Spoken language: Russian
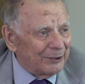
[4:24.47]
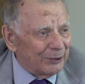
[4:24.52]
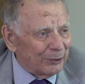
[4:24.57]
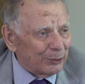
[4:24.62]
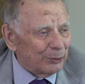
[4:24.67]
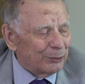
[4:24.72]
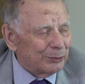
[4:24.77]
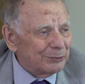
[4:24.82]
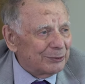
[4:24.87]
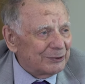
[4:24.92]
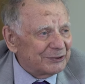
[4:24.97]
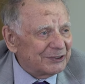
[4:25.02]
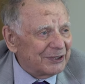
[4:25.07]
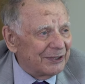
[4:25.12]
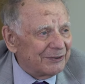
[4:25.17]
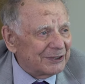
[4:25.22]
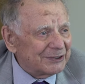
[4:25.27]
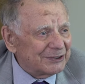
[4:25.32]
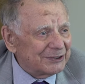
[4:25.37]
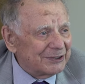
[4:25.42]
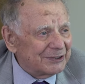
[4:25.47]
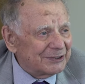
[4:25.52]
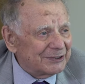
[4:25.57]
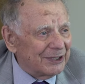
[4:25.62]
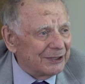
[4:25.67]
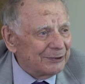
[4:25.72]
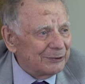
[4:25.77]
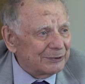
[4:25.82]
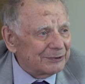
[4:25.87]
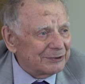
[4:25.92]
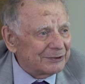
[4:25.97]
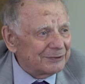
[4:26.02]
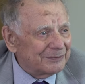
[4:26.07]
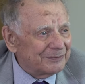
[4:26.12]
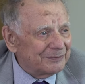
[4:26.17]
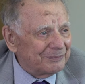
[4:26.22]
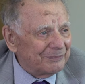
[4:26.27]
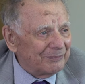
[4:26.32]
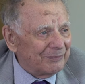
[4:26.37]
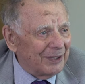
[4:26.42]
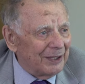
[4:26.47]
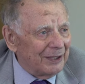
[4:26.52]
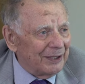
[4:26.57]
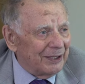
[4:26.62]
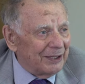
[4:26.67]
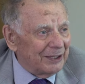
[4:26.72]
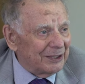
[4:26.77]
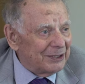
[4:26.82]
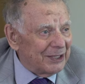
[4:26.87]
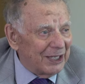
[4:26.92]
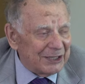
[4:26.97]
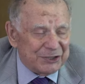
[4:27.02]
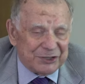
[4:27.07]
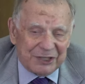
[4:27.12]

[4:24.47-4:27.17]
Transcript: рухнул Советский Союз – я